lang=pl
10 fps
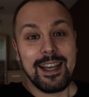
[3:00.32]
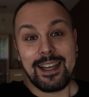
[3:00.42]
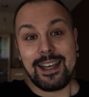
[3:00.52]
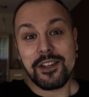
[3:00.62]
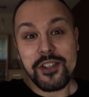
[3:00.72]

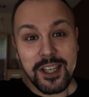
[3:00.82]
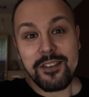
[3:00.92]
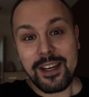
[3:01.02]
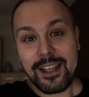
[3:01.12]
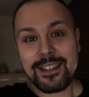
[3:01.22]
E, dzięki
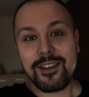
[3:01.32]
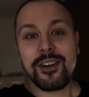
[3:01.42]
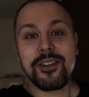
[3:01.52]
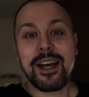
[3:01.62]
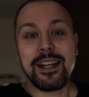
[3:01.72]
wielkie za
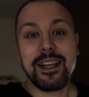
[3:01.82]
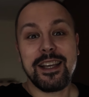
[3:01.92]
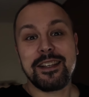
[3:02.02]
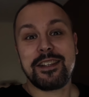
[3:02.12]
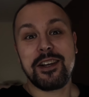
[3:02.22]

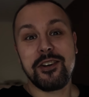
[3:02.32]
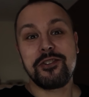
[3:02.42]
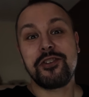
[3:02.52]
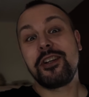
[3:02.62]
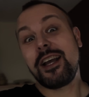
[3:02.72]
oglądanie tego
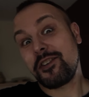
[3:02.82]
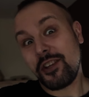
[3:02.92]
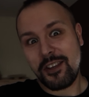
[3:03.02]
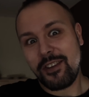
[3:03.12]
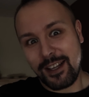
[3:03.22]
odcinka,
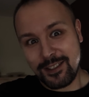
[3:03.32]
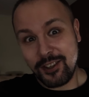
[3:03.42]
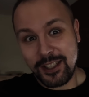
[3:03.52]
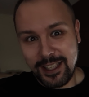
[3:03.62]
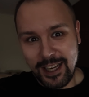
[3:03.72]
dzięki wielkie za
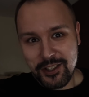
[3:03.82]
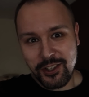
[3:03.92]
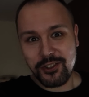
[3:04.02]
oglądanie reszty